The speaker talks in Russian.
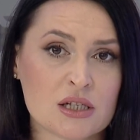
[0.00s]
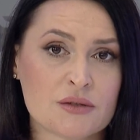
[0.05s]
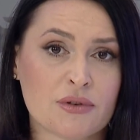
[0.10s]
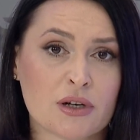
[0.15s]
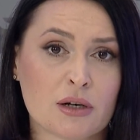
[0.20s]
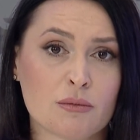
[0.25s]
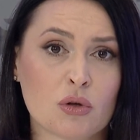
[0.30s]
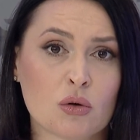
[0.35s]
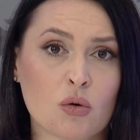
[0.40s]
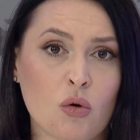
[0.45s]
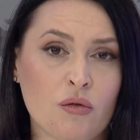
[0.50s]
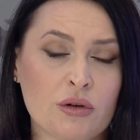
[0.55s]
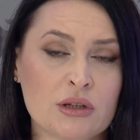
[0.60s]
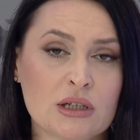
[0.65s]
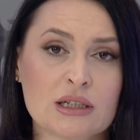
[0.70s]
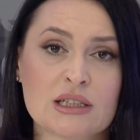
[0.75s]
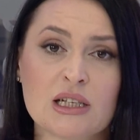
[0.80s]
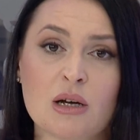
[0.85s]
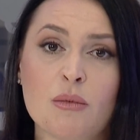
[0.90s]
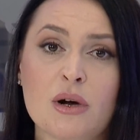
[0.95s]

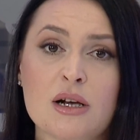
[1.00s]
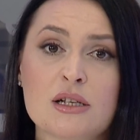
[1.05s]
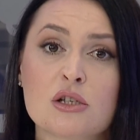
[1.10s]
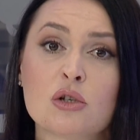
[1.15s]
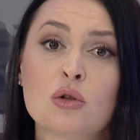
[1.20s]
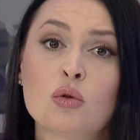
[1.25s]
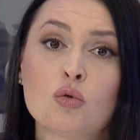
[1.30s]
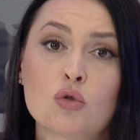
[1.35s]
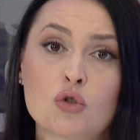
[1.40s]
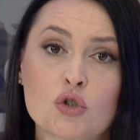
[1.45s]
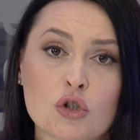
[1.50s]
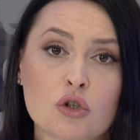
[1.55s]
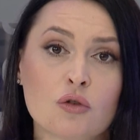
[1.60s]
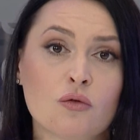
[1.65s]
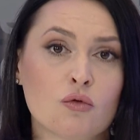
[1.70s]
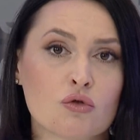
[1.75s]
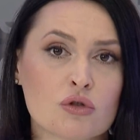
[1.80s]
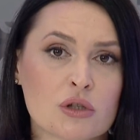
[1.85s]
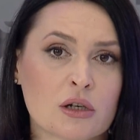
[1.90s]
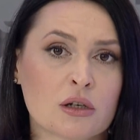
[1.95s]
сформированных на базе лучших
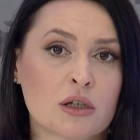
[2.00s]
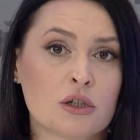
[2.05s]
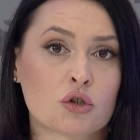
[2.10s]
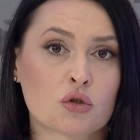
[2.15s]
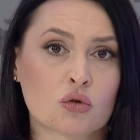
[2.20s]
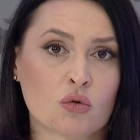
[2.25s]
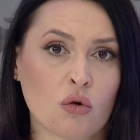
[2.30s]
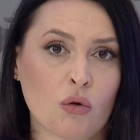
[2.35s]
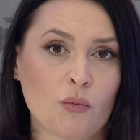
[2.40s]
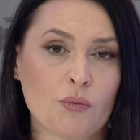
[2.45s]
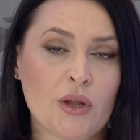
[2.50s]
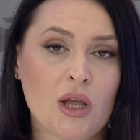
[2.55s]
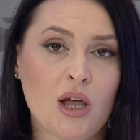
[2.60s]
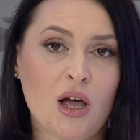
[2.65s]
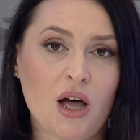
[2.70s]
вузов и школ.